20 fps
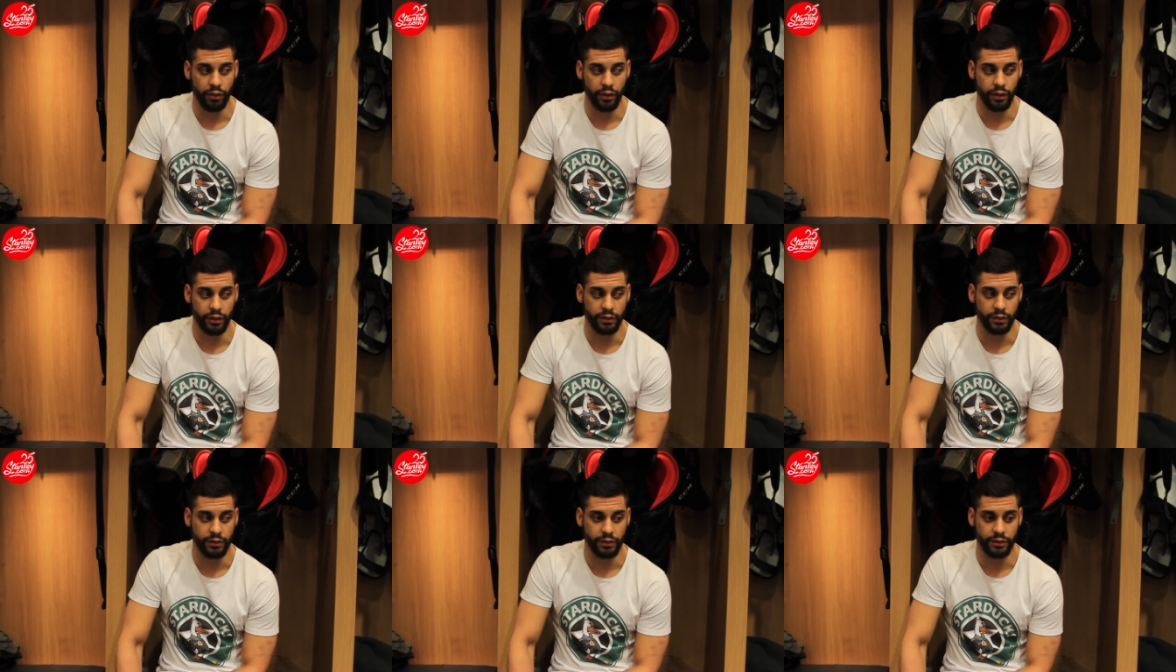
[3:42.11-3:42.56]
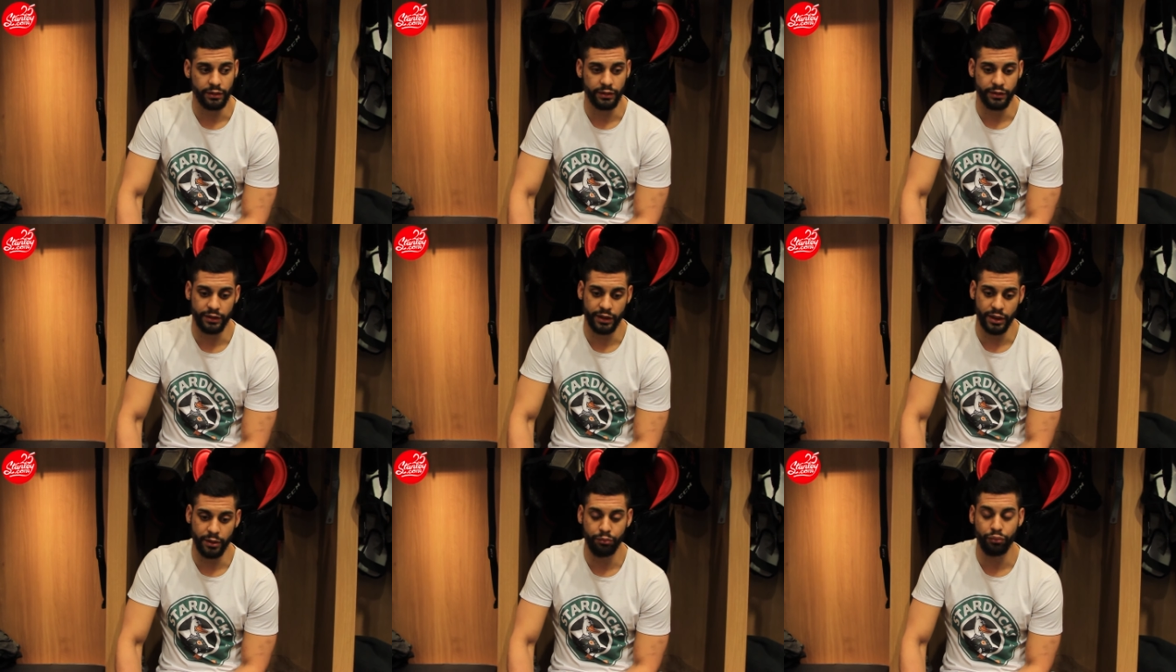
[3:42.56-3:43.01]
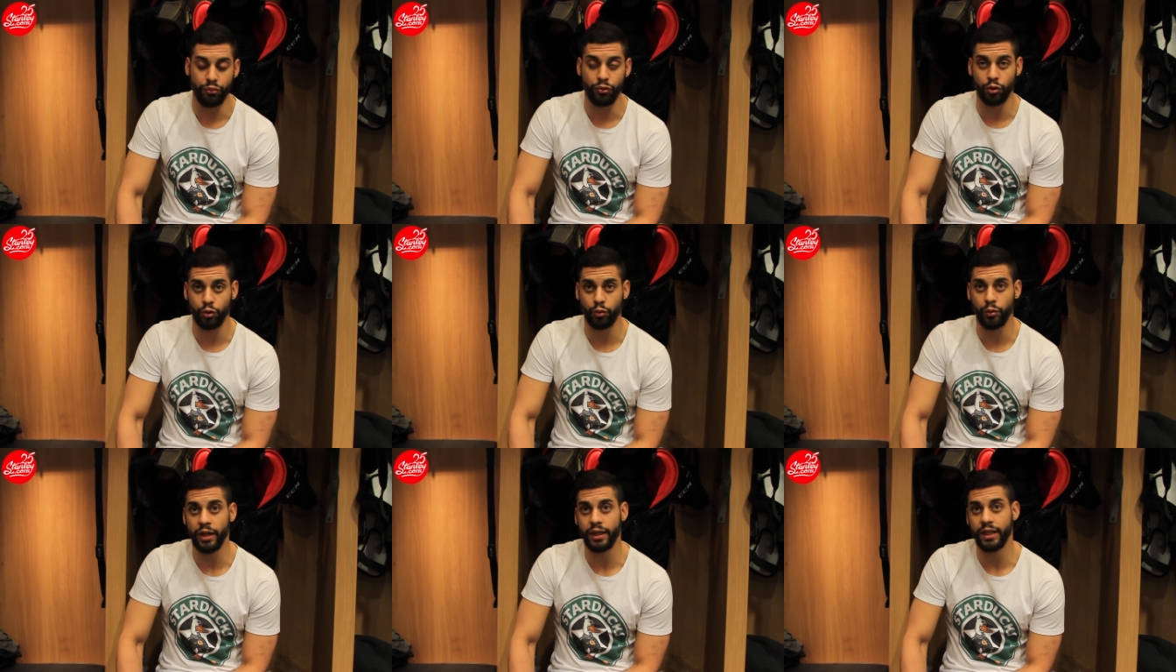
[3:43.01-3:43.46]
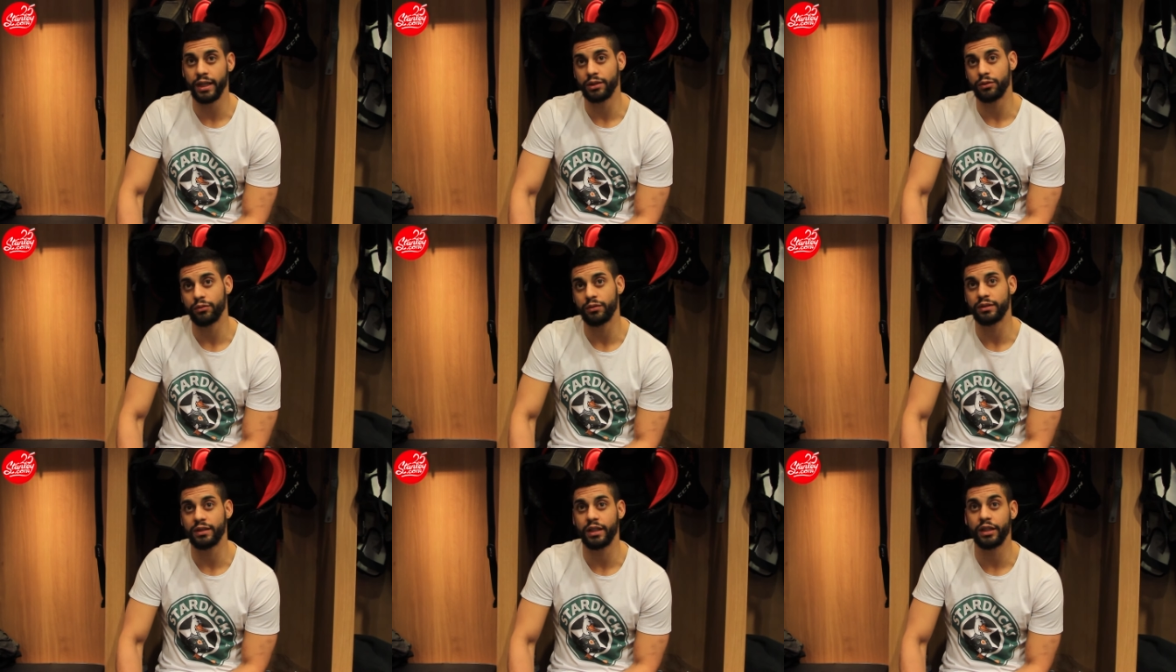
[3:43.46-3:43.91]
et, si pour jouer à 4
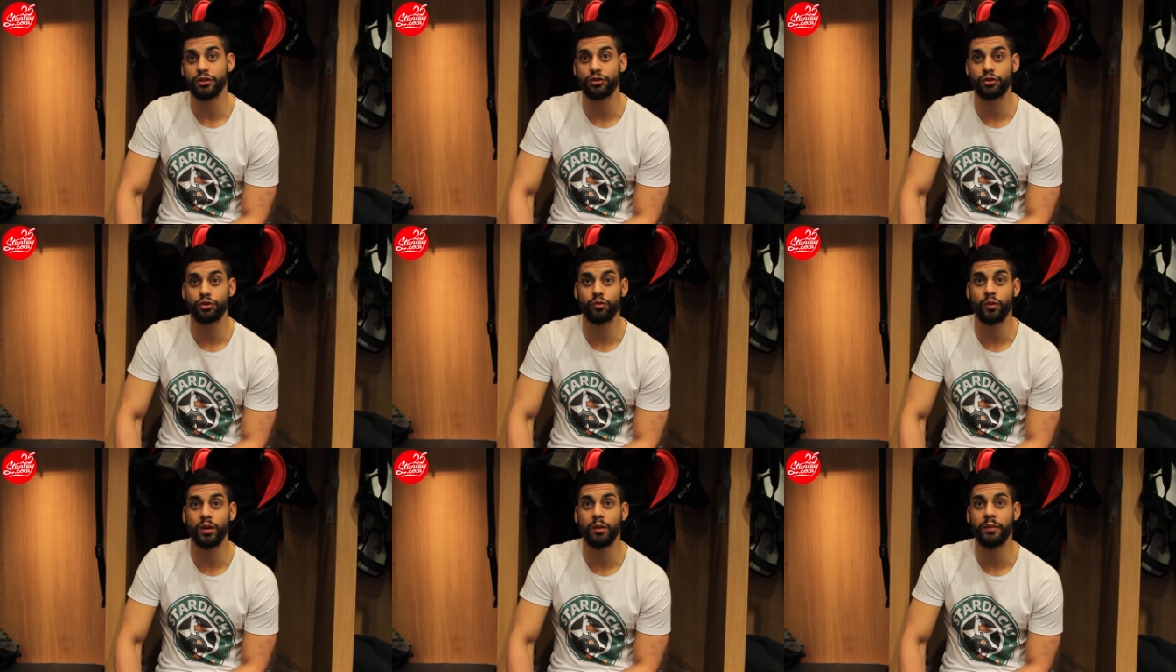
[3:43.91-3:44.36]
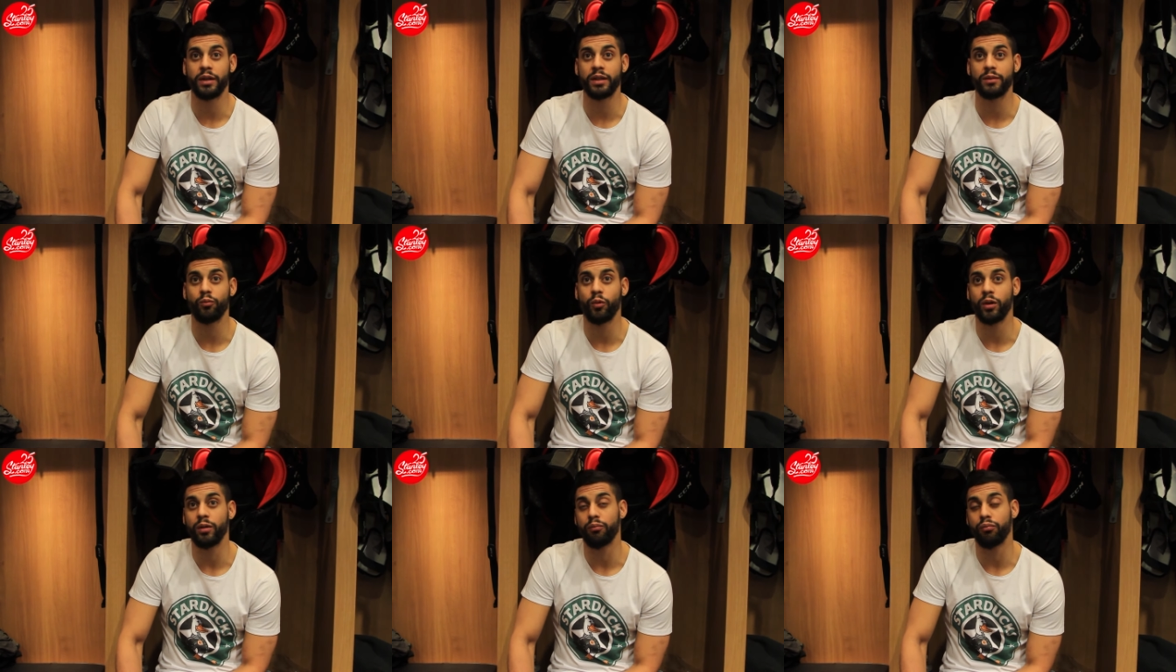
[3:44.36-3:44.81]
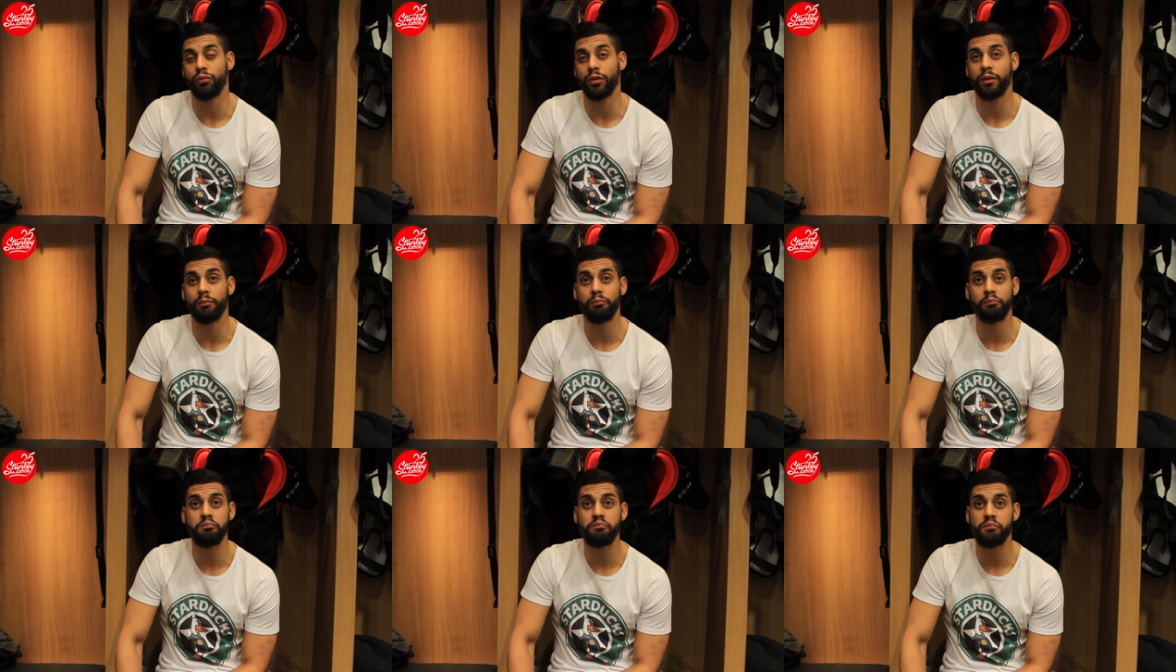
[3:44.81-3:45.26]
contre 5 je dois mettre moins de points,